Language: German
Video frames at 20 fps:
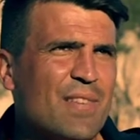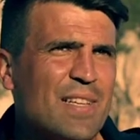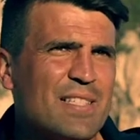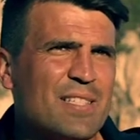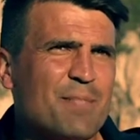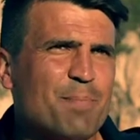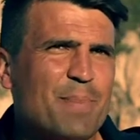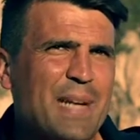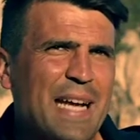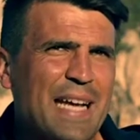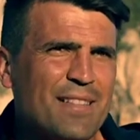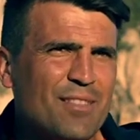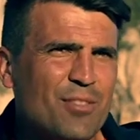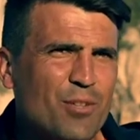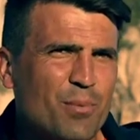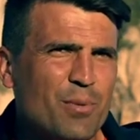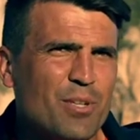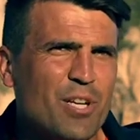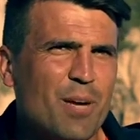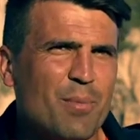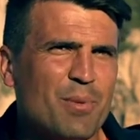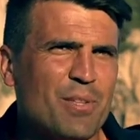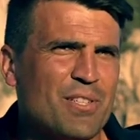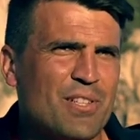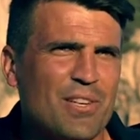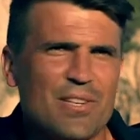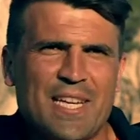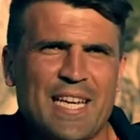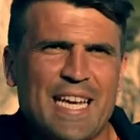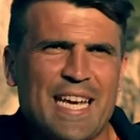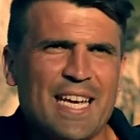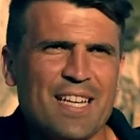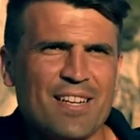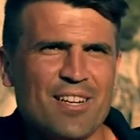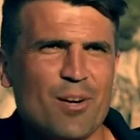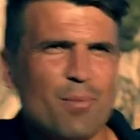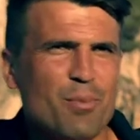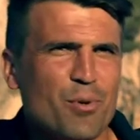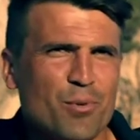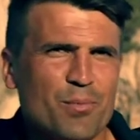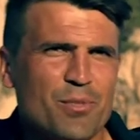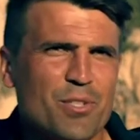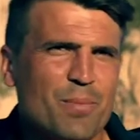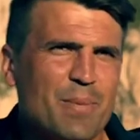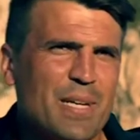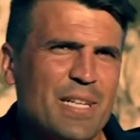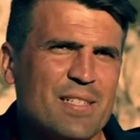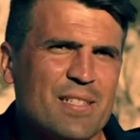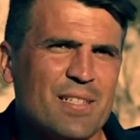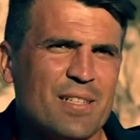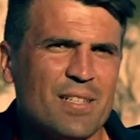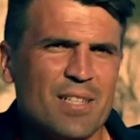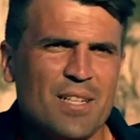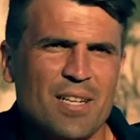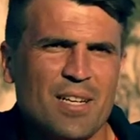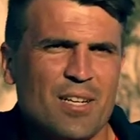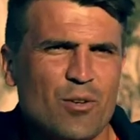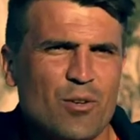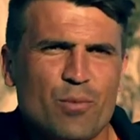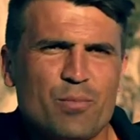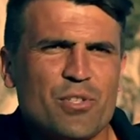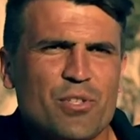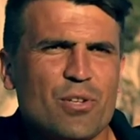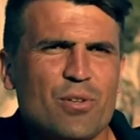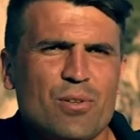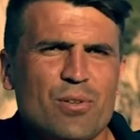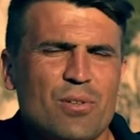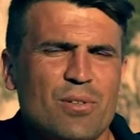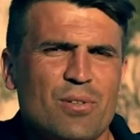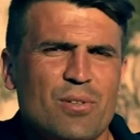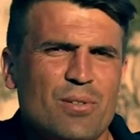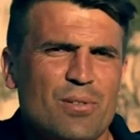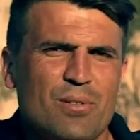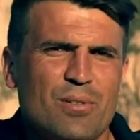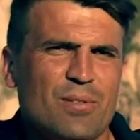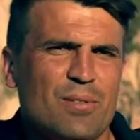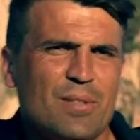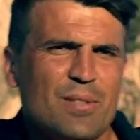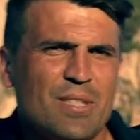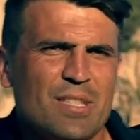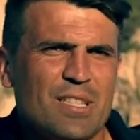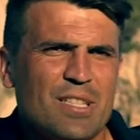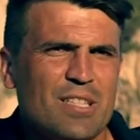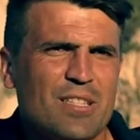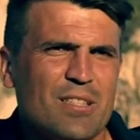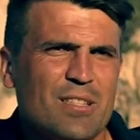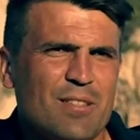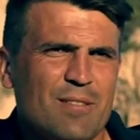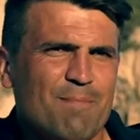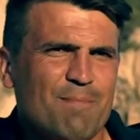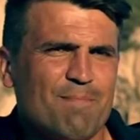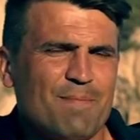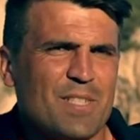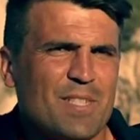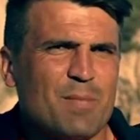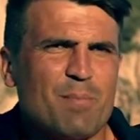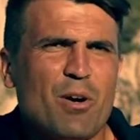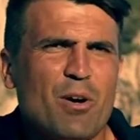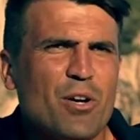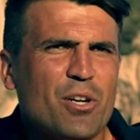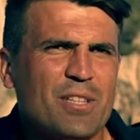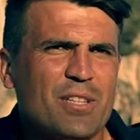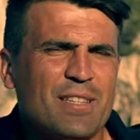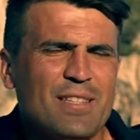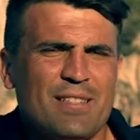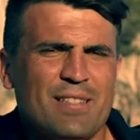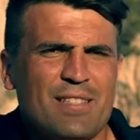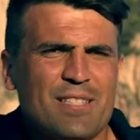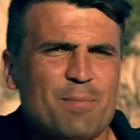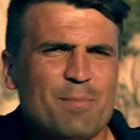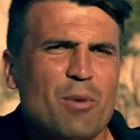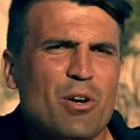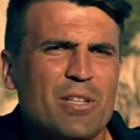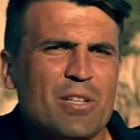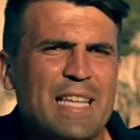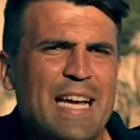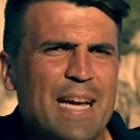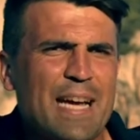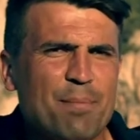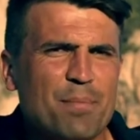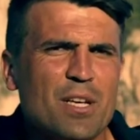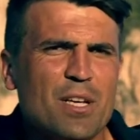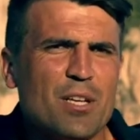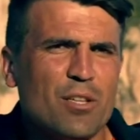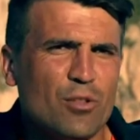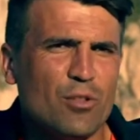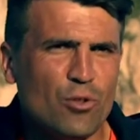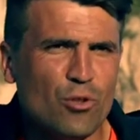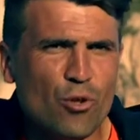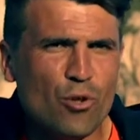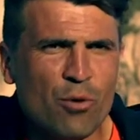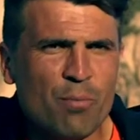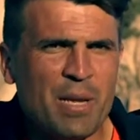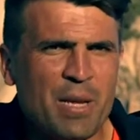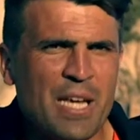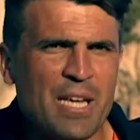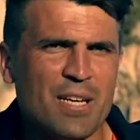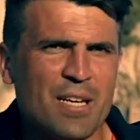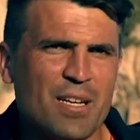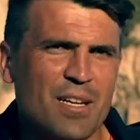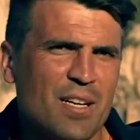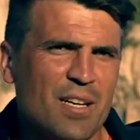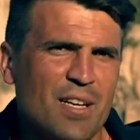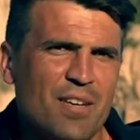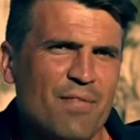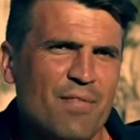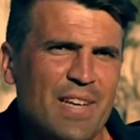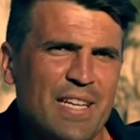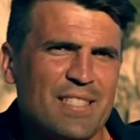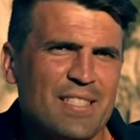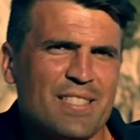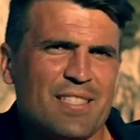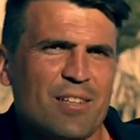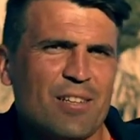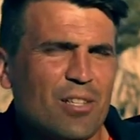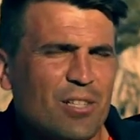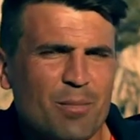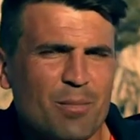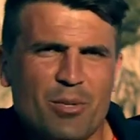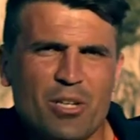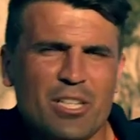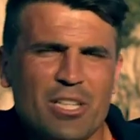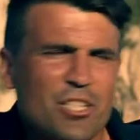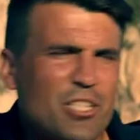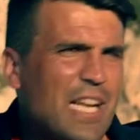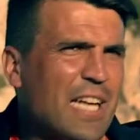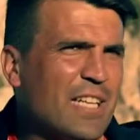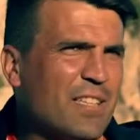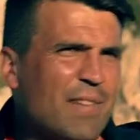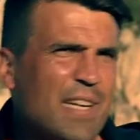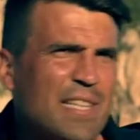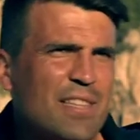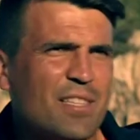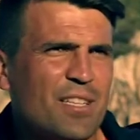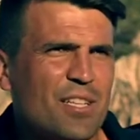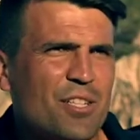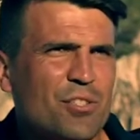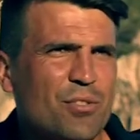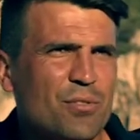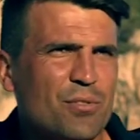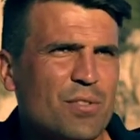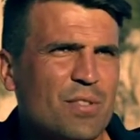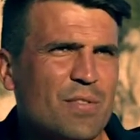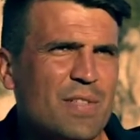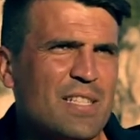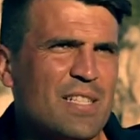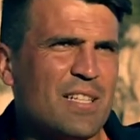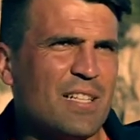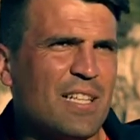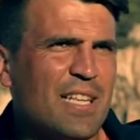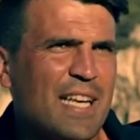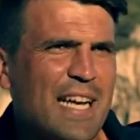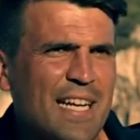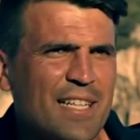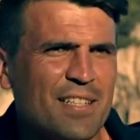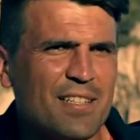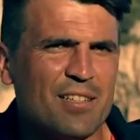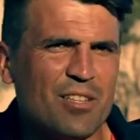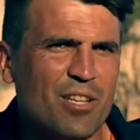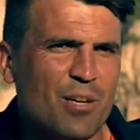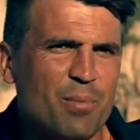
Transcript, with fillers: es brennt oben aber das habe ich gerne, aber umso besser, umso äh, es macht, es macht einem noch mehr, wenn es halt mal ein bisschen schlecht Wetter ist und wenn es ein bisschen regnet.